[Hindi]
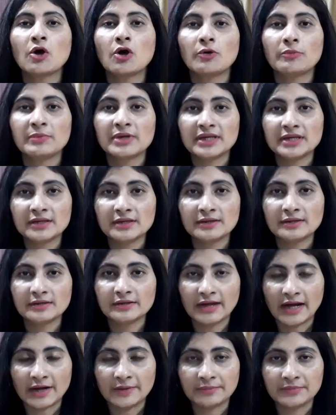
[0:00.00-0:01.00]
और मेरी
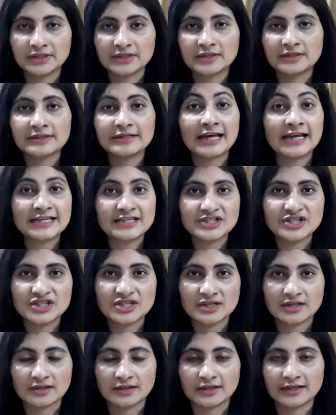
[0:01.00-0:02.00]
ग्रैंड मदर नाइन्टी
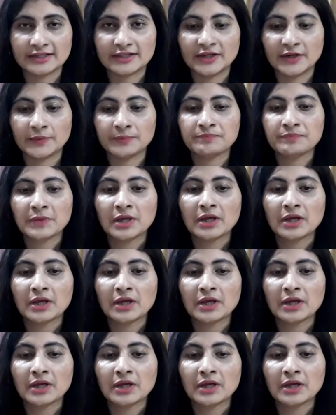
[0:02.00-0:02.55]
ईयर के थे